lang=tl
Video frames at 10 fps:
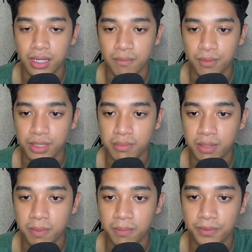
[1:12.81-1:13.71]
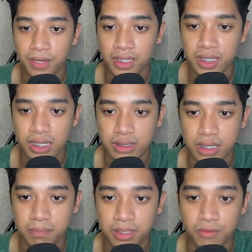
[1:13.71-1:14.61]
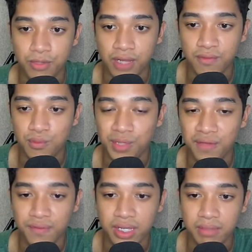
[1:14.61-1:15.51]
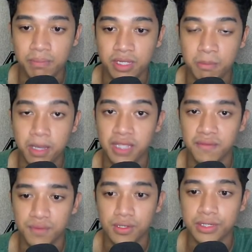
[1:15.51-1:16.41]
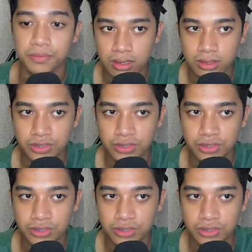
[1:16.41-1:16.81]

pwede mag-pump yung ating SLP whenever we have a big buying volume.